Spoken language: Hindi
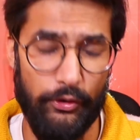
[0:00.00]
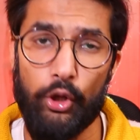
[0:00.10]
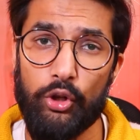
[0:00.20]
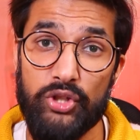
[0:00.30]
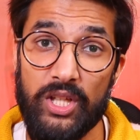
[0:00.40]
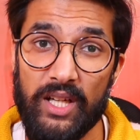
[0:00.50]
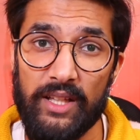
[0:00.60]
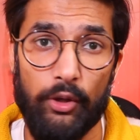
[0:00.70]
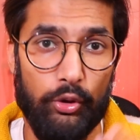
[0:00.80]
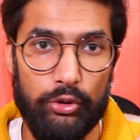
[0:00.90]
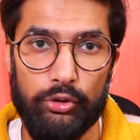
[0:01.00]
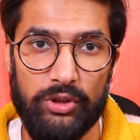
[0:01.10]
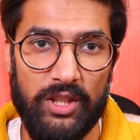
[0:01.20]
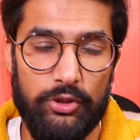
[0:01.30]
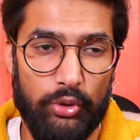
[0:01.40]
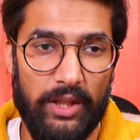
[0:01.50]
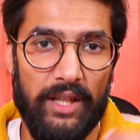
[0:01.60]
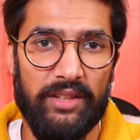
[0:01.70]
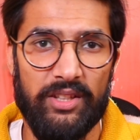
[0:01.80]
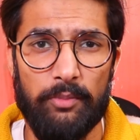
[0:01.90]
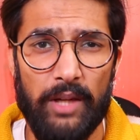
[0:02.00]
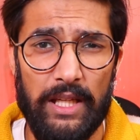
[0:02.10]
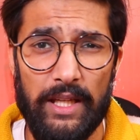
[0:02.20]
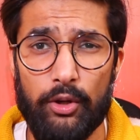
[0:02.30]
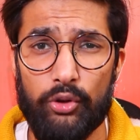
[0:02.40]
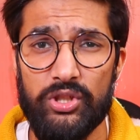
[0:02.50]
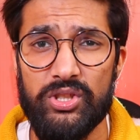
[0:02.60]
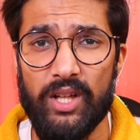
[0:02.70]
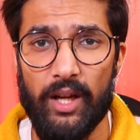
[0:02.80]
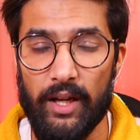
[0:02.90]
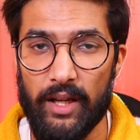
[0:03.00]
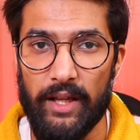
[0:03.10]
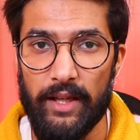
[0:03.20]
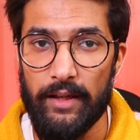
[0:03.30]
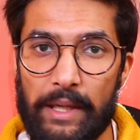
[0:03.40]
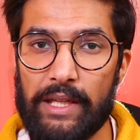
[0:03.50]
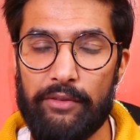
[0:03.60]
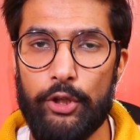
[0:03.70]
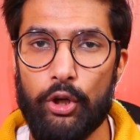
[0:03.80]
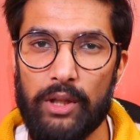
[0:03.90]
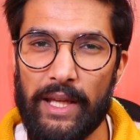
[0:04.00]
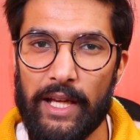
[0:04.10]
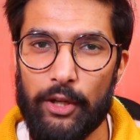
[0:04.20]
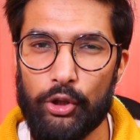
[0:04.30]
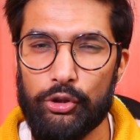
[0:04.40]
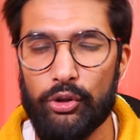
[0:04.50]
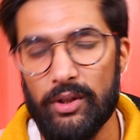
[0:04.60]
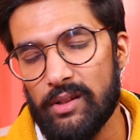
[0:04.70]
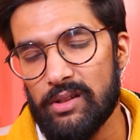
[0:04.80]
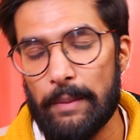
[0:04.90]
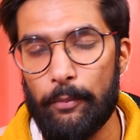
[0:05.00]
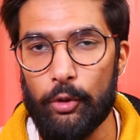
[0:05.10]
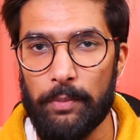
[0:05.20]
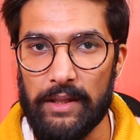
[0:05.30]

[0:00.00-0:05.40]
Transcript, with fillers: इस वीडियो को शेयर करना उन दोस्तों के साथ जो कि ये डिसीजन बनाने की कोशिश कर रहे हैं बाकी वीडियो को लाइक करोगे तो थोड़ा सा सपोर्ट